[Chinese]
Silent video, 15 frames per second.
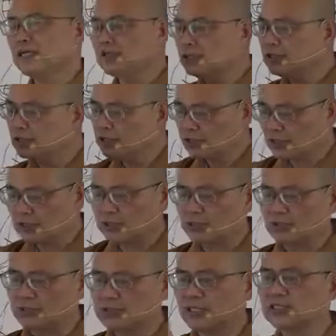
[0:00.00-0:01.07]
要去解
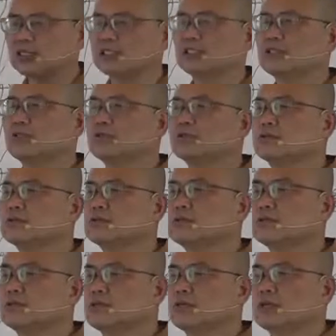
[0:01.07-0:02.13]
决现前的痛苦，
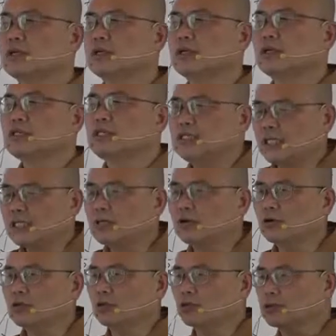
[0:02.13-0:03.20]
结
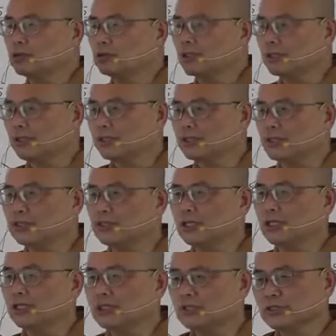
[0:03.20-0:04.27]
果有时候可以解
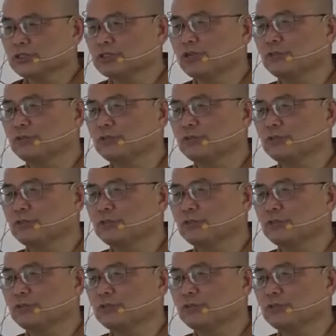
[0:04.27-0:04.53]
决，有时